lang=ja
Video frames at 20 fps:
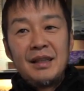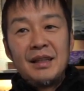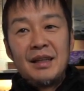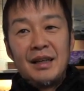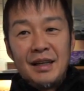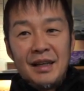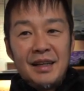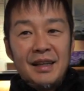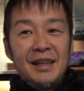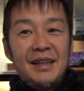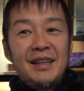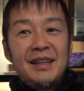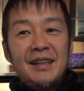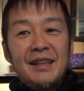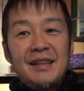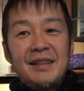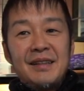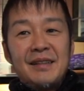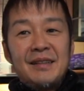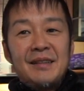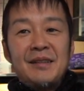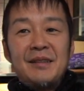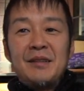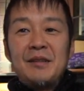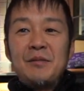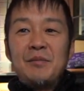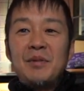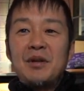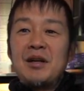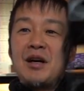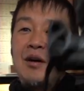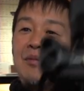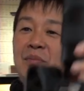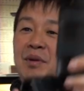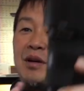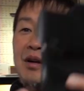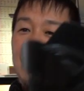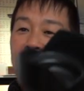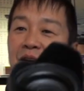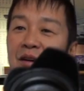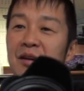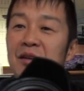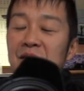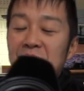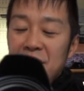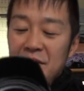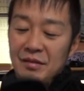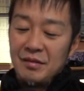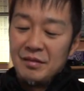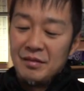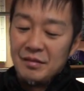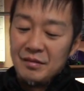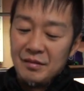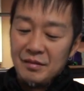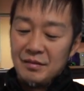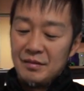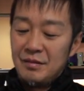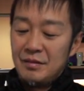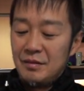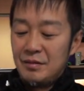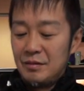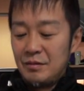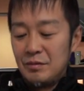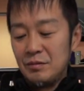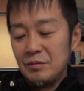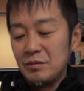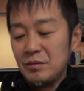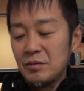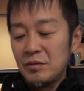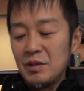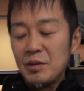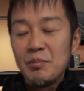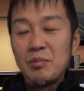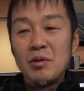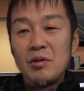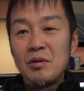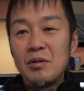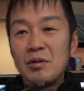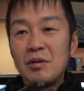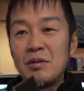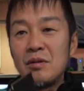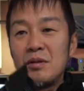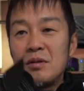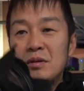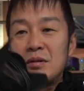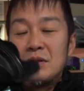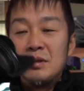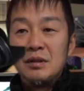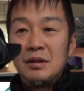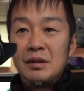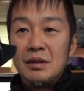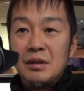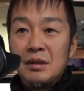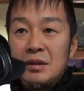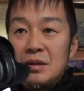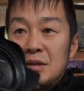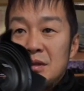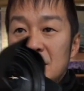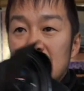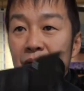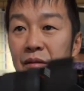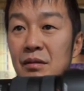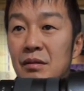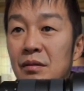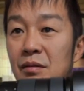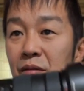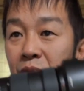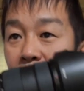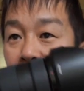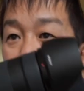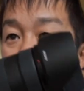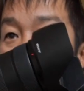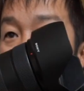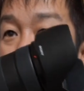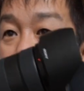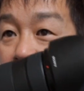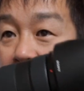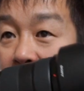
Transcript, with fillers: はい、まあ、カメラ本当でもこのソ